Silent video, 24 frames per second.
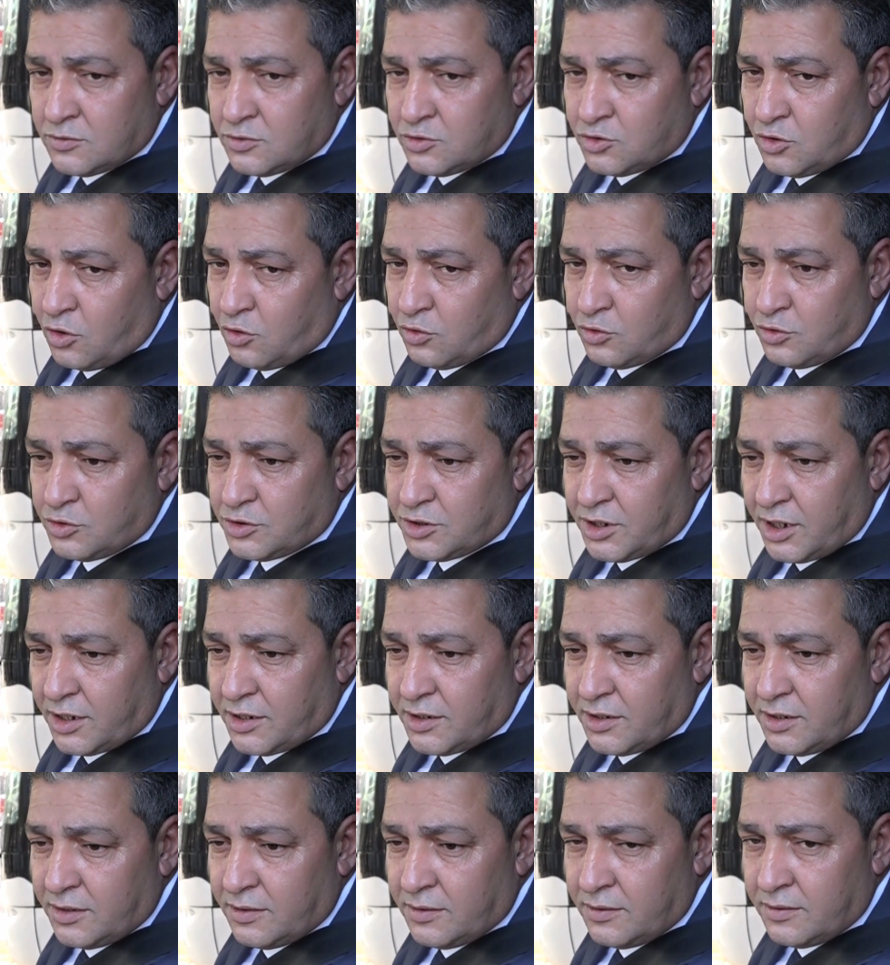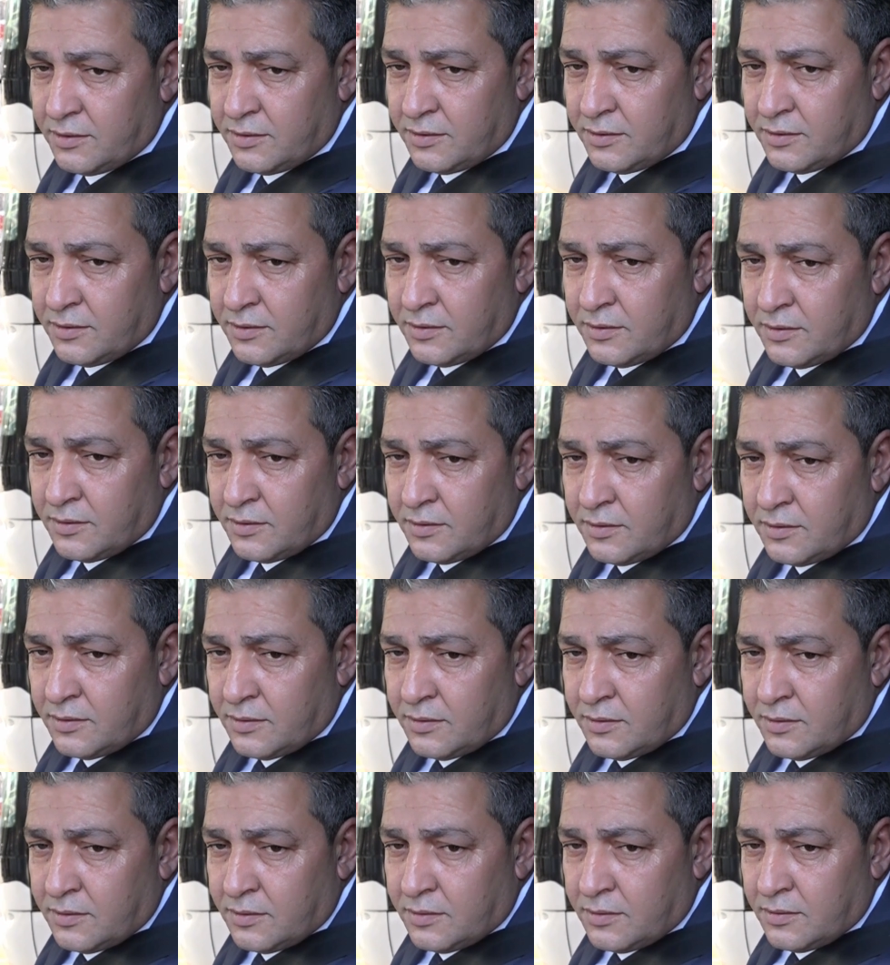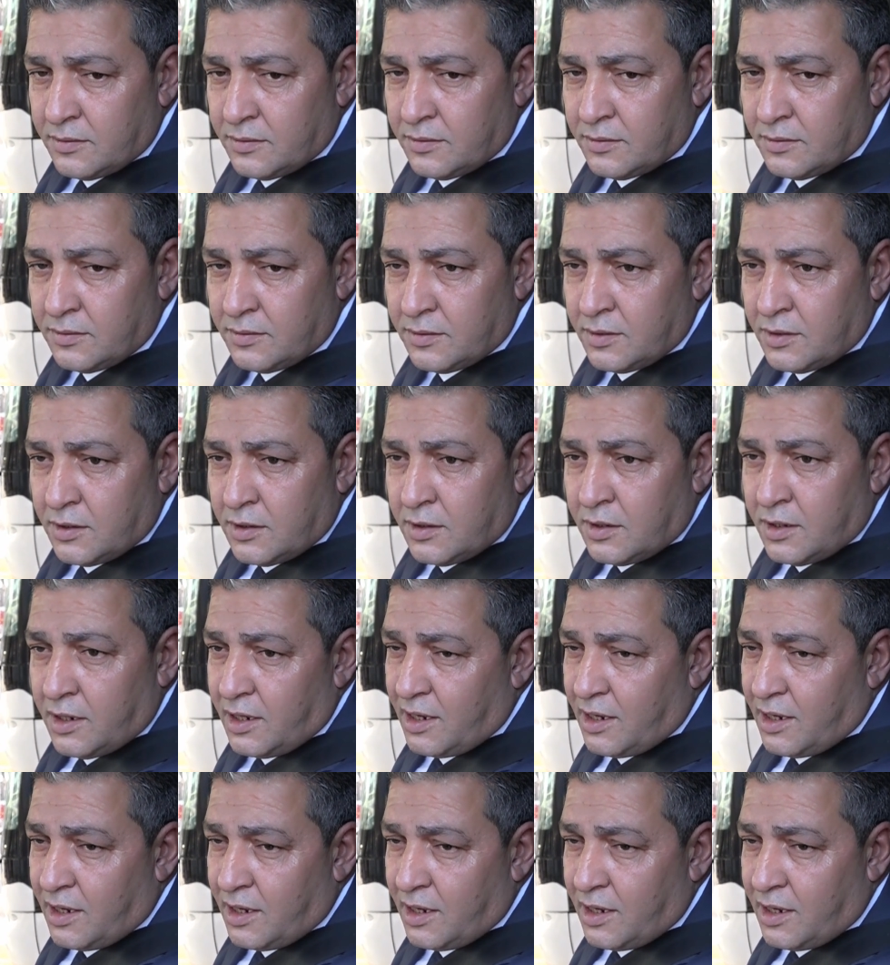Çok yüksek. Hemen her gün zam mı geliyor?